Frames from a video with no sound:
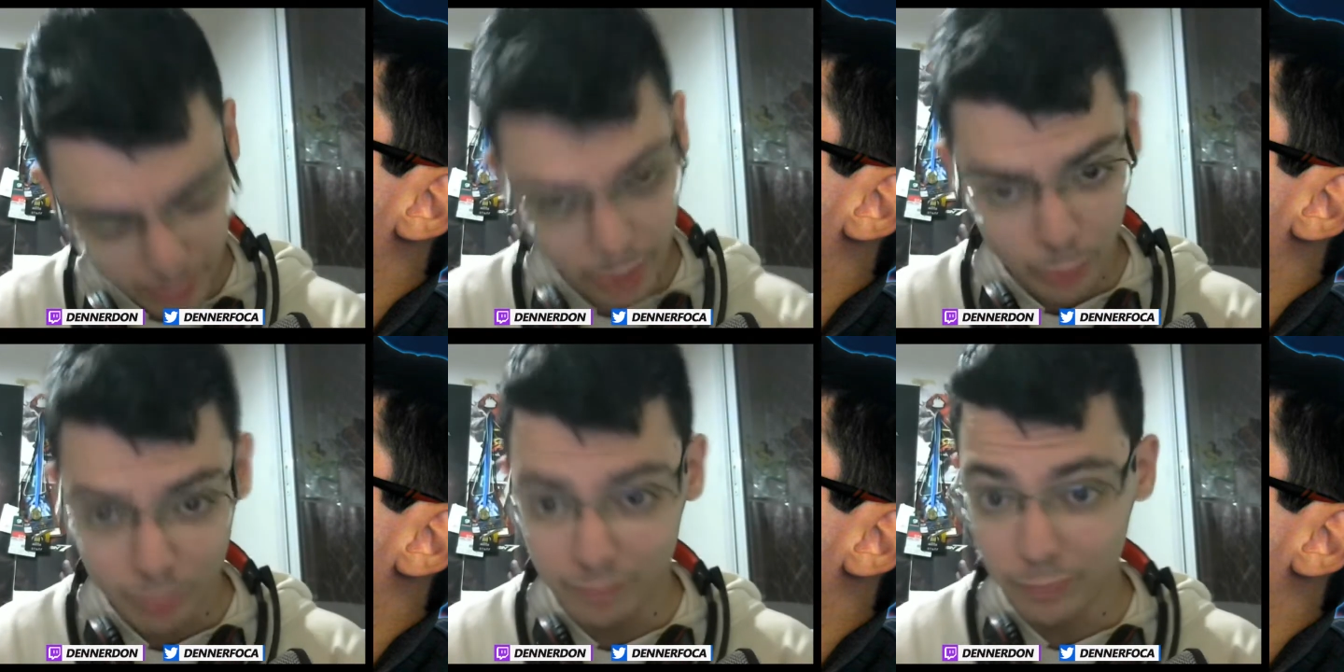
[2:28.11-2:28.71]
Apesar de
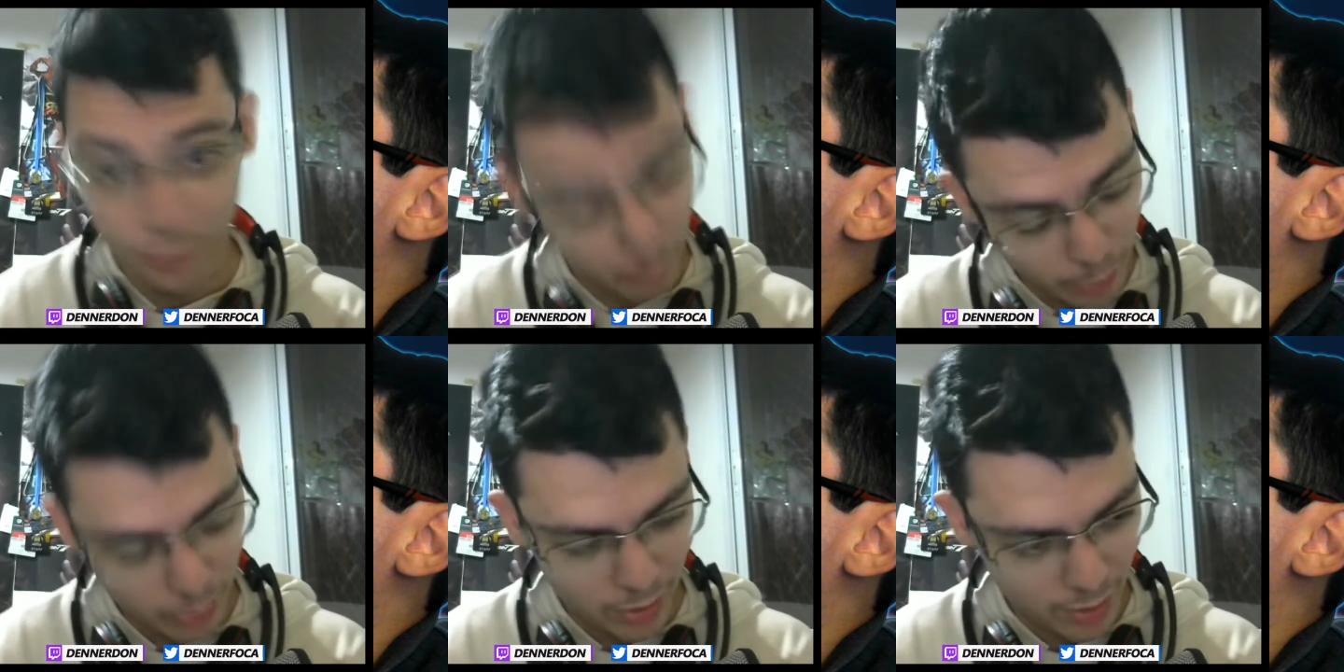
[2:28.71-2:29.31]
foram
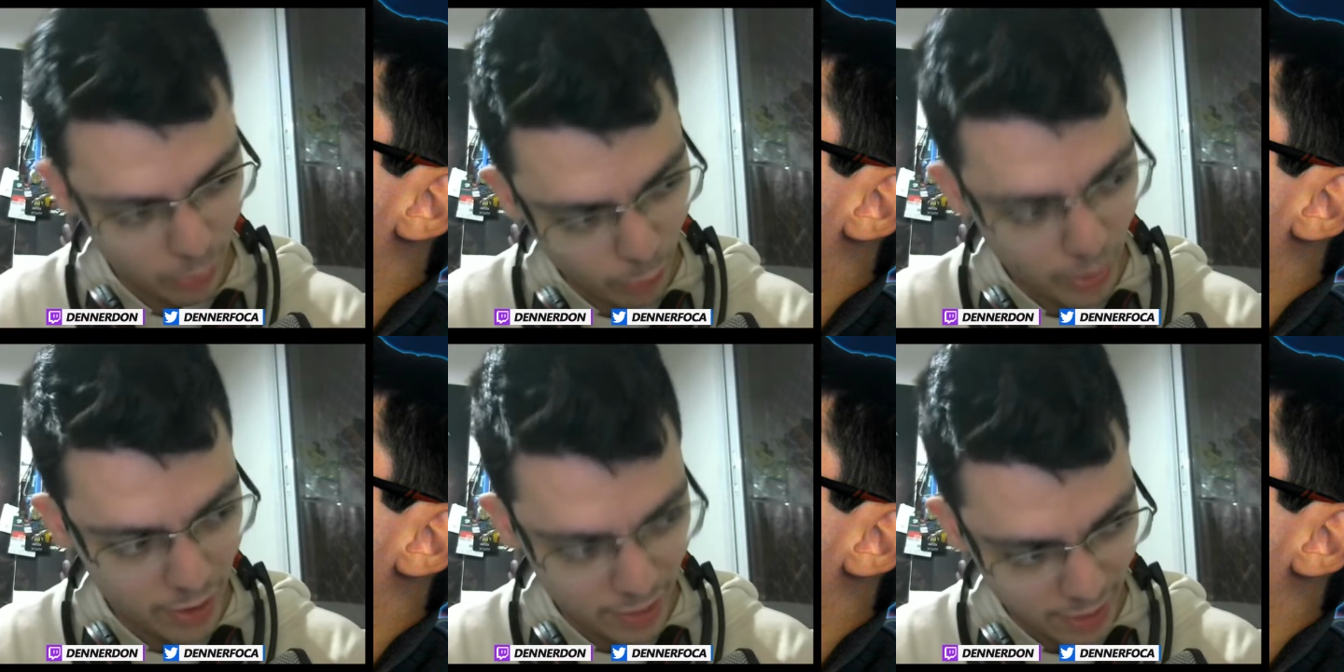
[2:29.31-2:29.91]
pessoas que eu
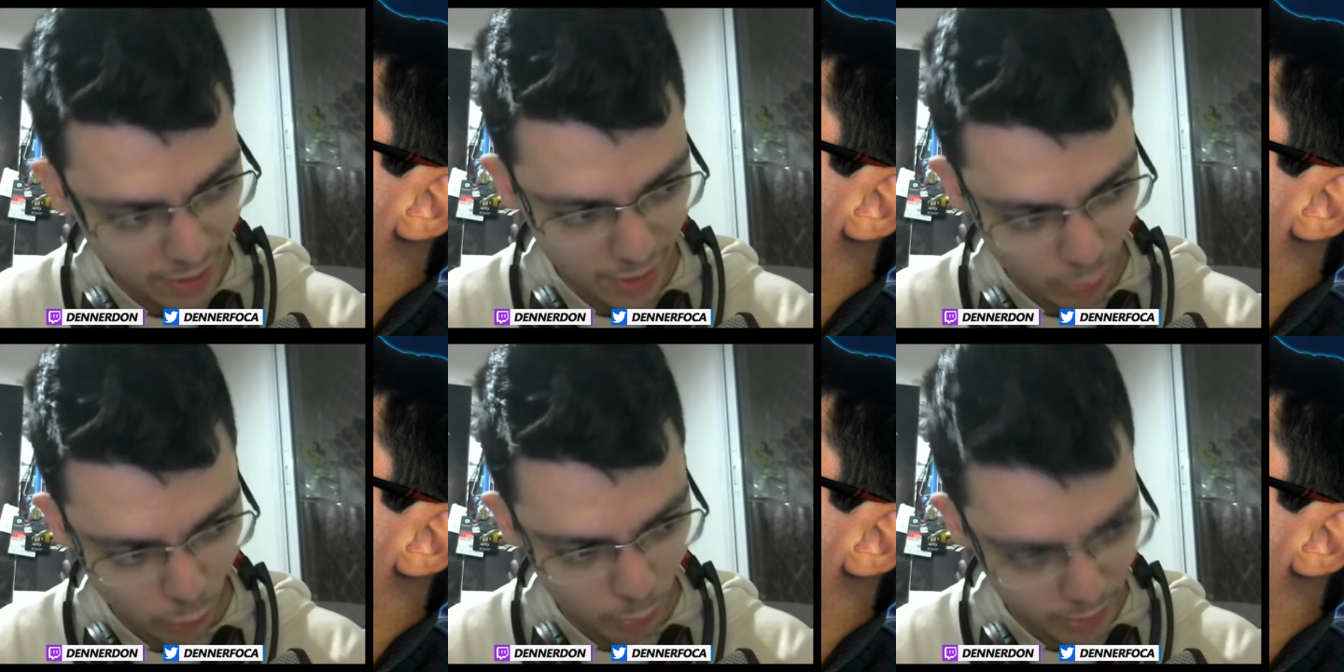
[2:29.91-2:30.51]
conheci até
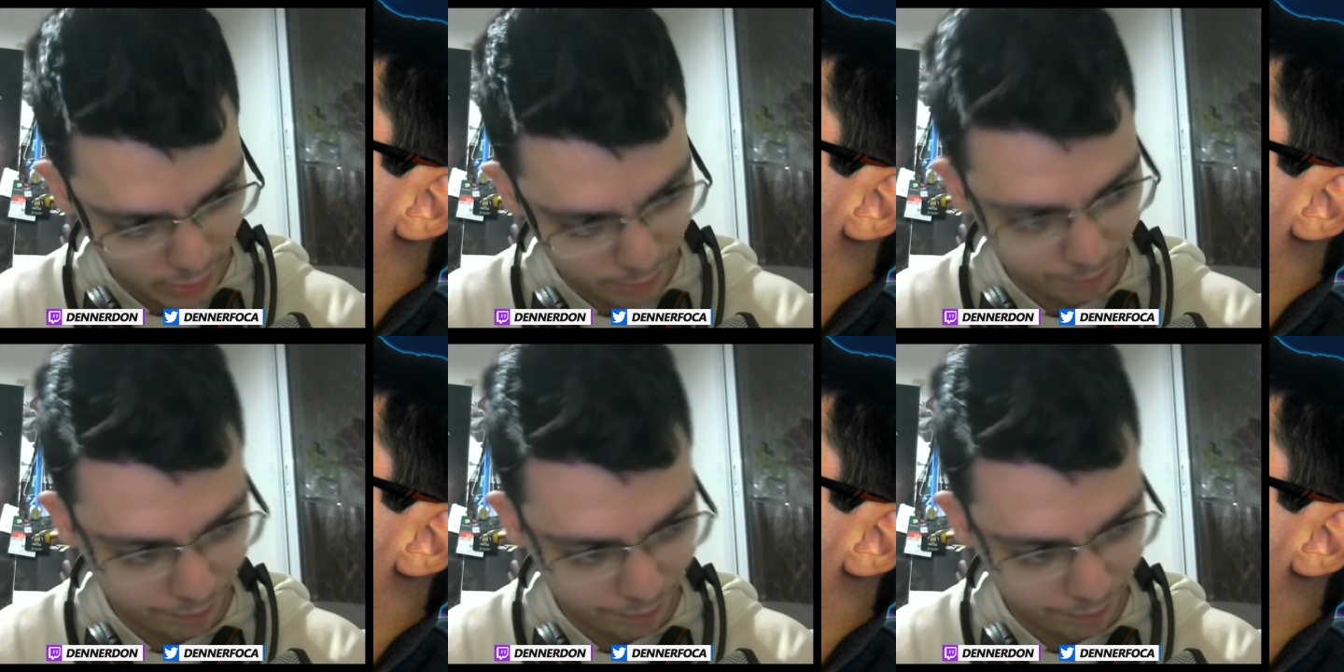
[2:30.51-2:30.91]
algumas,